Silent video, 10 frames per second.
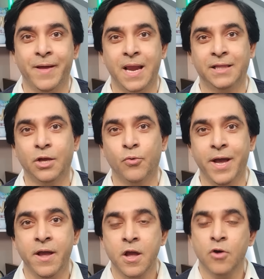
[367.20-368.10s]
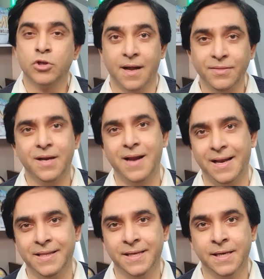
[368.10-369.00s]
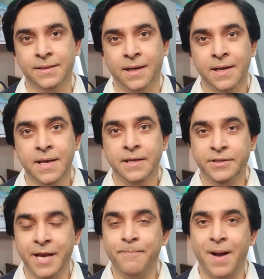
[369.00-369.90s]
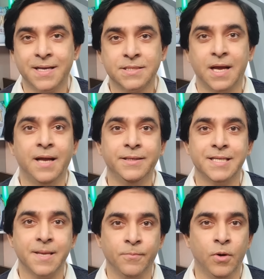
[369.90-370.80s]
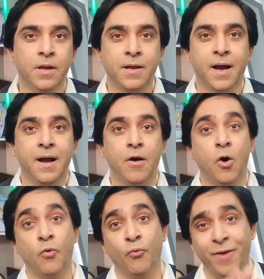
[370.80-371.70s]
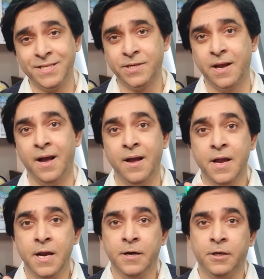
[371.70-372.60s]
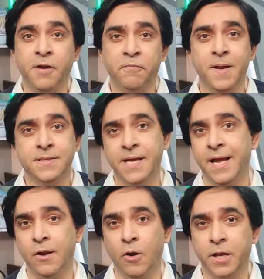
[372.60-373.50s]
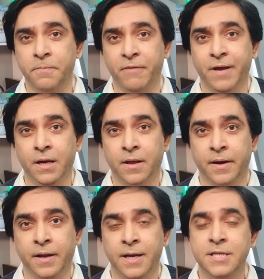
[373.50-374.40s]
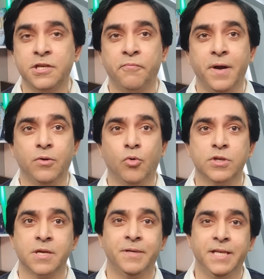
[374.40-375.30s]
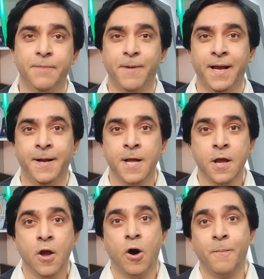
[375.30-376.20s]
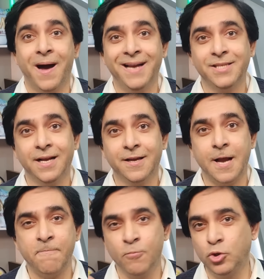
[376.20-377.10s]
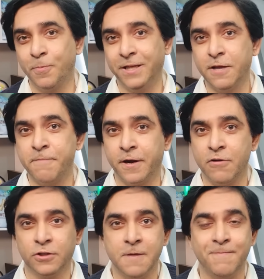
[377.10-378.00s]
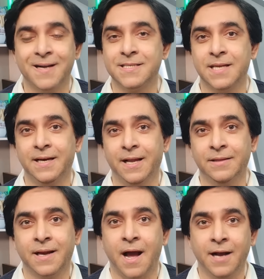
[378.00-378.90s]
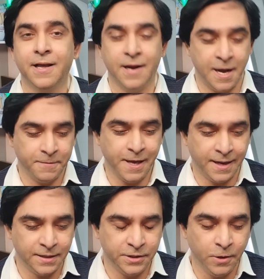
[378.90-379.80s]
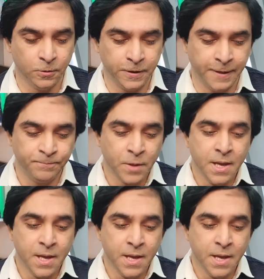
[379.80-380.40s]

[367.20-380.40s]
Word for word: में लाते हुए अंदर डाल दिया जाता ये पाकिस्तान जैसे मुल्क का और वेस्ट का डिफरेंस है लॉ के प्रिवेल करने का इस डिफरेंट को कोई समझ ही नहीं पाया और बाहर जाकर आप मुंह छुपाते फिर रहे होते हैं पाकिस्तान के अंदर आकर आपकी हालत यह होती है